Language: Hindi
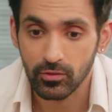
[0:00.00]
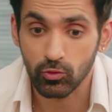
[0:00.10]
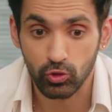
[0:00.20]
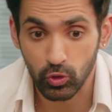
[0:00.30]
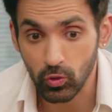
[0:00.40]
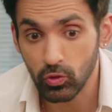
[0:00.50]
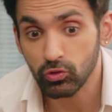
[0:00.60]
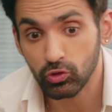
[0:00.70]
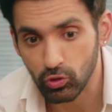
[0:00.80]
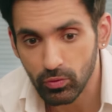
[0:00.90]
कुछ हो
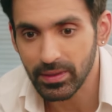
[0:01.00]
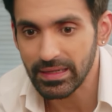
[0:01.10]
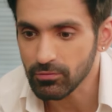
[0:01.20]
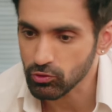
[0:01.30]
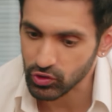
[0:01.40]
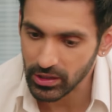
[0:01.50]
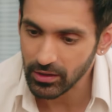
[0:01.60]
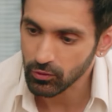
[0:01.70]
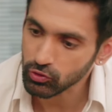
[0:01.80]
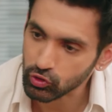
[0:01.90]
तो ब्लेम कुछ ना
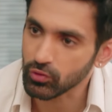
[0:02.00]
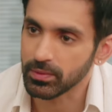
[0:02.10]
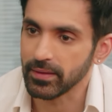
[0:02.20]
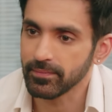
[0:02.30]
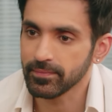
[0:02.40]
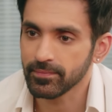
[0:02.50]
हो तो ब्लेम